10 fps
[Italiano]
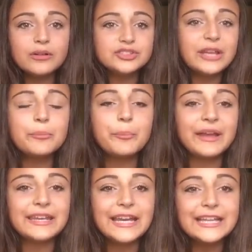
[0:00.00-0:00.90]
già
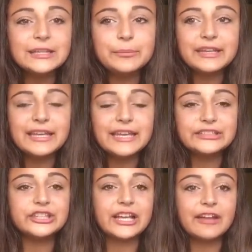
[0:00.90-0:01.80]
impanicati perché
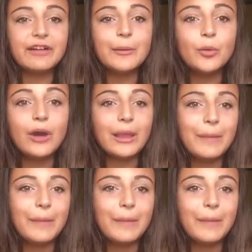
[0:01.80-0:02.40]
cercavamo la